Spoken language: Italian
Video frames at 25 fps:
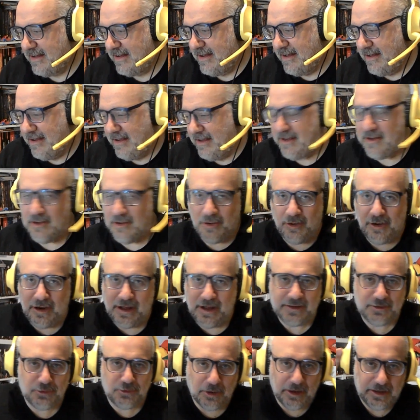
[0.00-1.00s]
Io l'ho
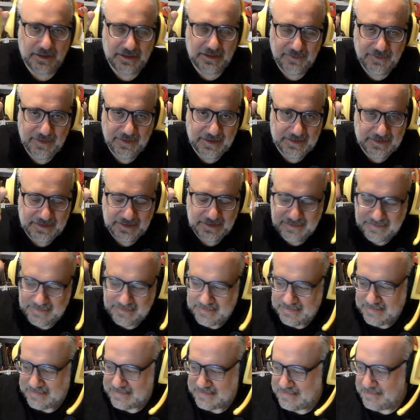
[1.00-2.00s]
letto, è
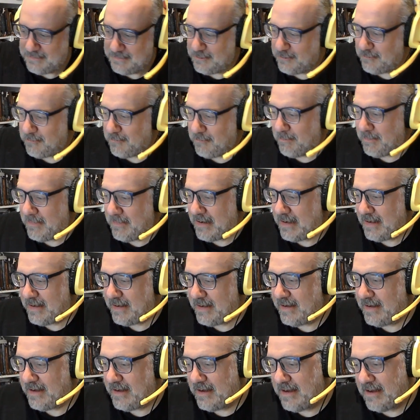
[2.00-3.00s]
divertentissimo,
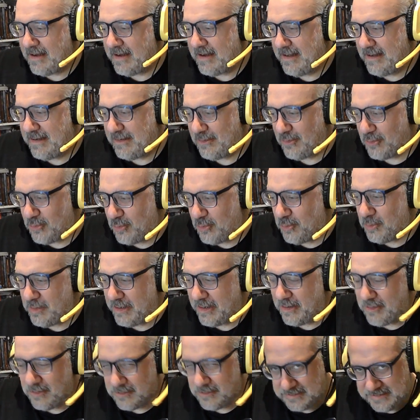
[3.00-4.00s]
ma ha alcune
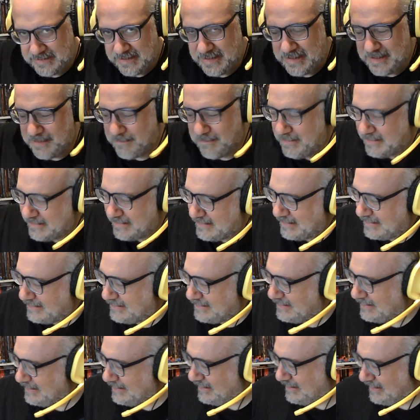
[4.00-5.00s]
cose
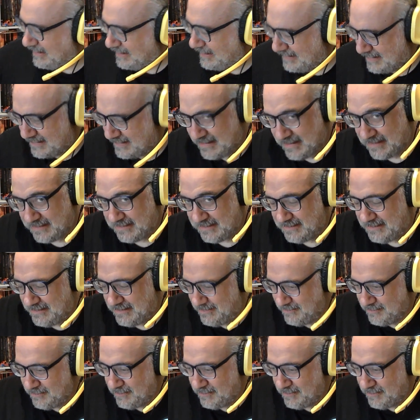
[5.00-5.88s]
abbastanza interessanti.